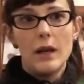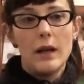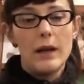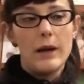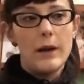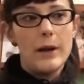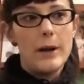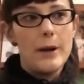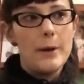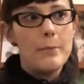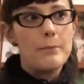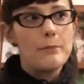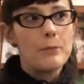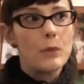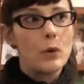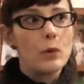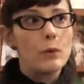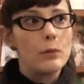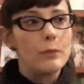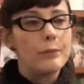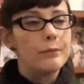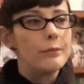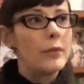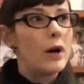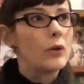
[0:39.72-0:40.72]
Eh,
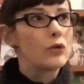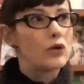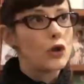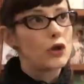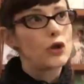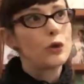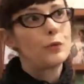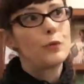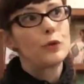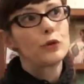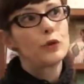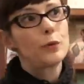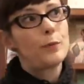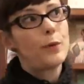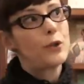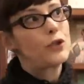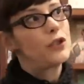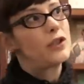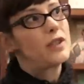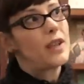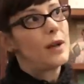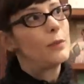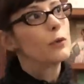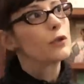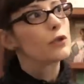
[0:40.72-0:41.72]
a un certo punto poi
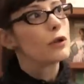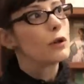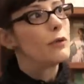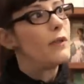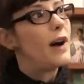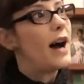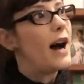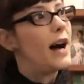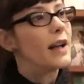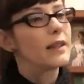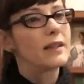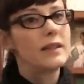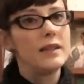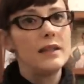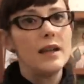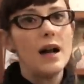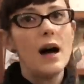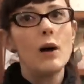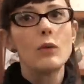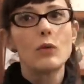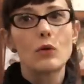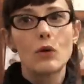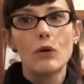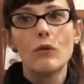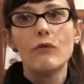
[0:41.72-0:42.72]
ci siamo trovati
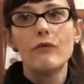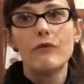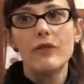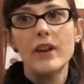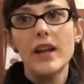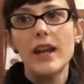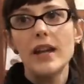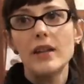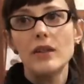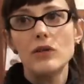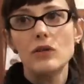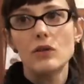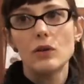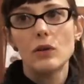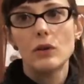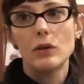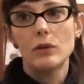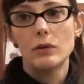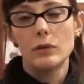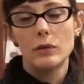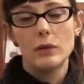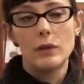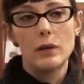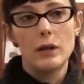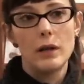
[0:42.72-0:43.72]
a un convegno,